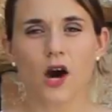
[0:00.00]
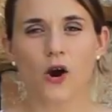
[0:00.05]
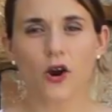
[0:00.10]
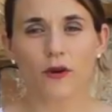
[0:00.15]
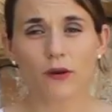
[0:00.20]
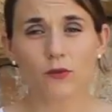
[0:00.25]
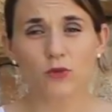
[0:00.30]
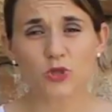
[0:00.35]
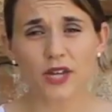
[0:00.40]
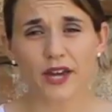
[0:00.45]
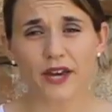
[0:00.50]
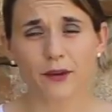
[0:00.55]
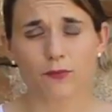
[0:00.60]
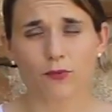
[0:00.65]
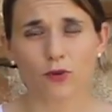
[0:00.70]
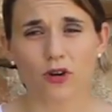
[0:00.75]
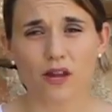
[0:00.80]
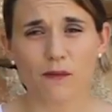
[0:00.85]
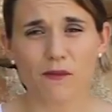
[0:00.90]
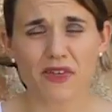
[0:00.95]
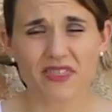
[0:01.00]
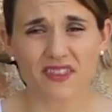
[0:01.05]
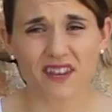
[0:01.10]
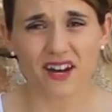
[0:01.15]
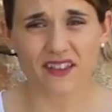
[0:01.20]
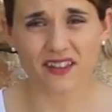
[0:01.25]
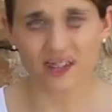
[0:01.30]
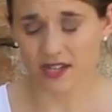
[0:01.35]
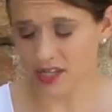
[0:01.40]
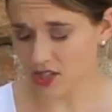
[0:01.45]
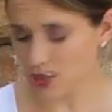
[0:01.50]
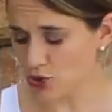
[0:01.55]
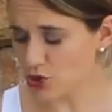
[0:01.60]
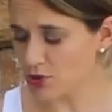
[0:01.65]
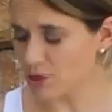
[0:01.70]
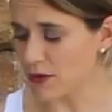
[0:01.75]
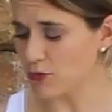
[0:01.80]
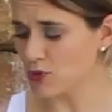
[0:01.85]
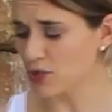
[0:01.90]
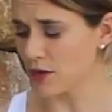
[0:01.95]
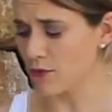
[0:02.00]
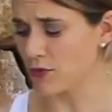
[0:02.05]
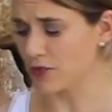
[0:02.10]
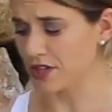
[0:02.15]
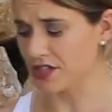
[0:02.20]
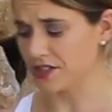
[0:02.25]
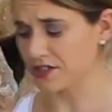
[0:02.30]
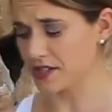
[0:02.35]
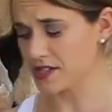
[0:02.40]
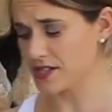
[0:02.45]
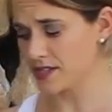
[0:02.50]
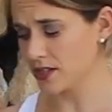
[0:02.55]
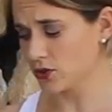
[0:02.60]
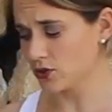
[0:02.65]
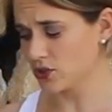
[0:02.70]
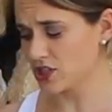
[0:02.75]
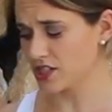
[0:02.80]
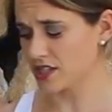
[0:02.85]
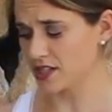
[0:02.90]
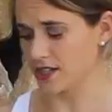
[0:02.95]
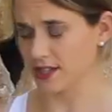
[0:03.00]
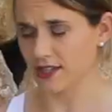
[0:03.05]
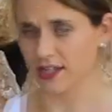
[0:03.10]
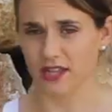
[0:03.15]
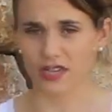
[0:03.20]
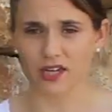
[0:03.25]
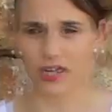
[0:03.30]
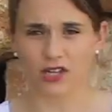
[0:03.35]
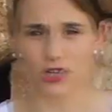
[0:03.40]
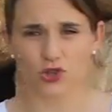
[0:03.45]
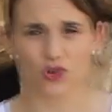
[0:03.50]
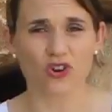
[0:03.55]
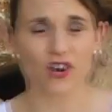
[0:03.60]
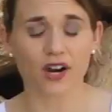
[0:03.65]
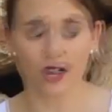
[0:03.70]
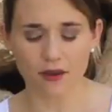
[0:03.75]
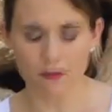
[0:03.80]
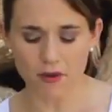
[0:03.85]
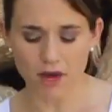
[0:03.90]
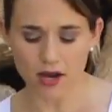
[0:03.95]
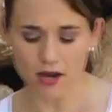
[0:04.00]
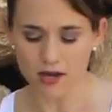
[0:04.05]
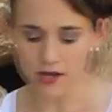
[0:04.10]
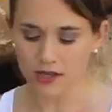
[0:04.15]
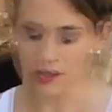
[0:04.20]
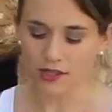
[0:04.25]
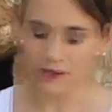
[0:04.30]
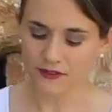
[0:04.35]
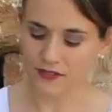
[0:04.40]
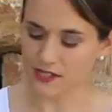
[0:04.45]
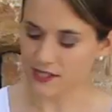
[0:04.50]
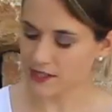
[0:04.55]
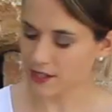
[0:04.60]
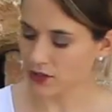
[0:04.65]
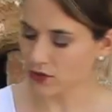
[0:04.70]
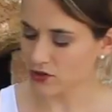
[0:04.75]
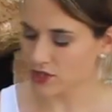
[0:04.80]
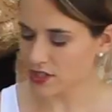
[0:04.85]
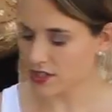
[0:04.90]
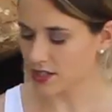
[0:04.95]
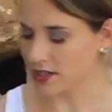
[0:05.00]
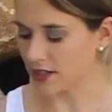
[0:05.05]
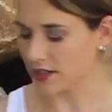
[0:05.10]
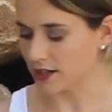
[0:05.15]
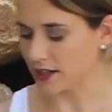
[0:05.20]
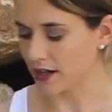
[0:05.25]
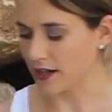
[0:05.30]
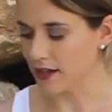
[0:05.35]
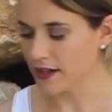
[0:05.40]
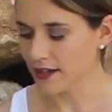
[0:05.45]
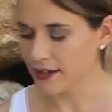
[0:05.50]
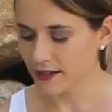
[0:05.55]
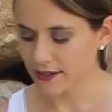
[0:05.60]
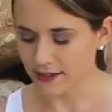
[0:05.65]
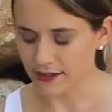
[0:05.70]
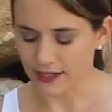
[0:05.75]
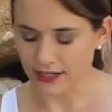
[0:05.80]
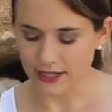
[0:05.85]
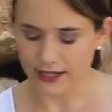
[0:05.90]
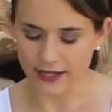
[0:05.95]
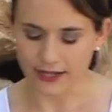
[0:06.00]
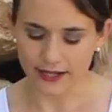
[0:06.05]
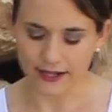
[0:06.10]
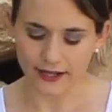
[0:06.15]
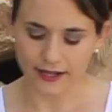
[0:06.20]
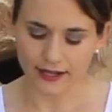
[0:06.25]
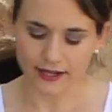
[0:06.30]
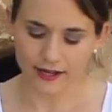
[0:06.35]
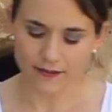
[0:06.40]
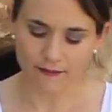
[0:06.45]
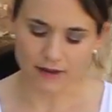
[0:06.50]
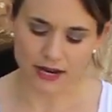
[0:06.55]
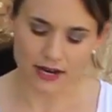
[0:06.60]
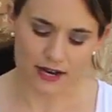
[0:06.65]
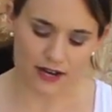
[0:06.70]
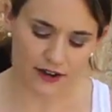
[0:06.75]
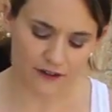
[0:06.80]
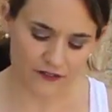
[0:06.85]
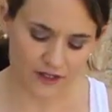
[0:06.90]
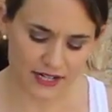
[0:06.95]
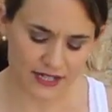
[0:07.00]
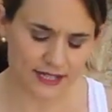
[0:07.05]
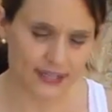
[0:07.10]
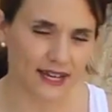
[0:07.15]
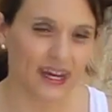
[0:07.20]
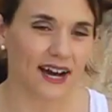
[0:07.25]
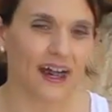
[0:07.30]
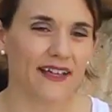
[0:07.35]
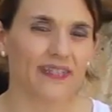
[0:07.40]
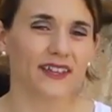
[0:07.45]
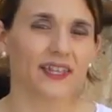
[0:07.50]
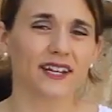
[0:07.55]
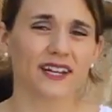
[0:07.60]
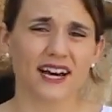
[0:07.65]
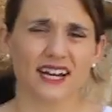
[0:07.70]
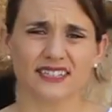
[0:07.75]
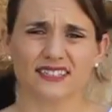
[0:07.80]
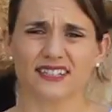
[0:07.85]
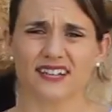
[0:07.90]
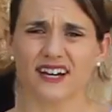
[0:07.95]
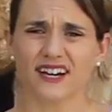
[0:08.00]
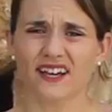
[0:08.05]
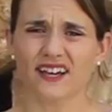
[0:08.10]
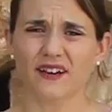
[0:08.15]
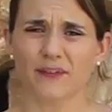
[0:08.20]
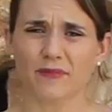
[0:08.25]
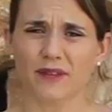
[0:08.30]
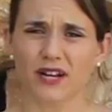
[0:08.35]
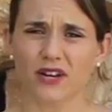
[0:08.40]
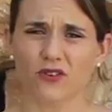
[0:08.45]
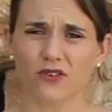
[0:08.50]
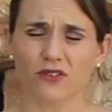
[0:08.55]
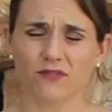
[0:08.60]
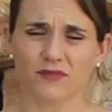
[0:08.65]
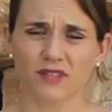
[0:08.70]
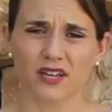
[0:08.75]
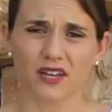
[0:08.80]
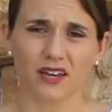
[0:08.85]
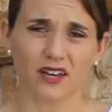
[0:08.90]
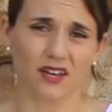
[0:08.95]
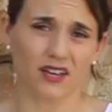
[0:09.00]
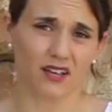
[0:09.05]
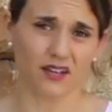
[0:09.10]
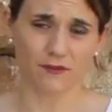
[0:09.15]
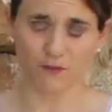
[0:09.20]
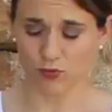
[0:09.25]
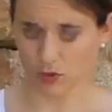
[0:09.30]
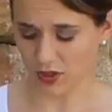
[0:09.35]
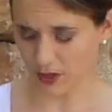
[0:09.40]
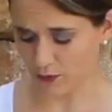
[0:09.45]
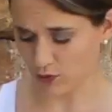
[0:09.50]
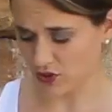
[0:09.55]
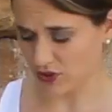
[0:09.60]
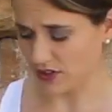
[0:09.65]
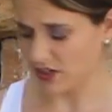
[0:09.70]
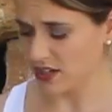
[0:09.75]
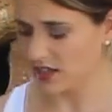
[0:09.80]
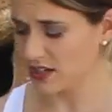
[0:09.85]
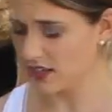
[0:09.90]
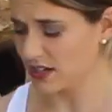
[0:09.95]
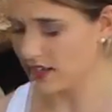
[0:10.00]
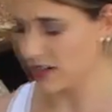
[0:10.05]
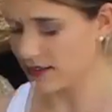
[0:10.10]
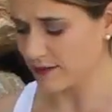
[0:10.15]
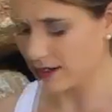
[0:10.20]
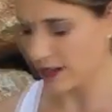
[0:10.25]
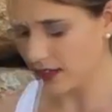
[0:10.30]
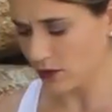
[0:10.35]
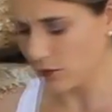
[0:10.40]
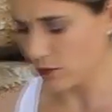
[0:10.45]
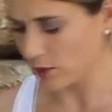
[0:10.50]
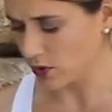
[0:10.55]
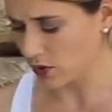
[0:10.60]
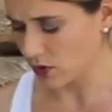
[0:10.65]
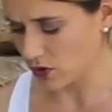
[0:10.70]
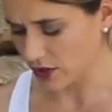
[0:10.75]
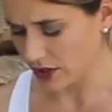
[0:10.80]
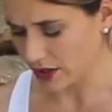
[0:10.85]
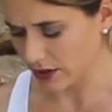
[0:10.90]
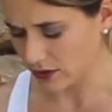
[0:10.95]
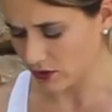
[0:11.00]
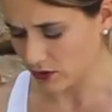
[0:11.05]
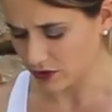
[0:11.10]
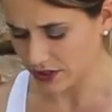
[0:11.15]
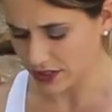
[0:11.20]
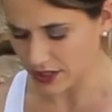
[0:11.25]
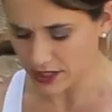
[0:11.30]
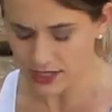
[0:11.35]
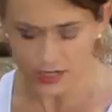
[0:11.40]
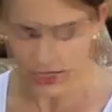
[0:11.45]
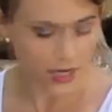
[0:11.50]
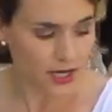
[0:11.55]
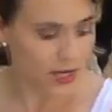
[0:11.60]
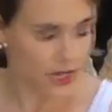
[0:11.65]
Ahora vamos a ir por la mezcla de quesos, vamos a poner 360 de queso crema, 360 de crema fresca, de nata, para, de pues, repostería, ¿vale? Un poco lo que encontréis.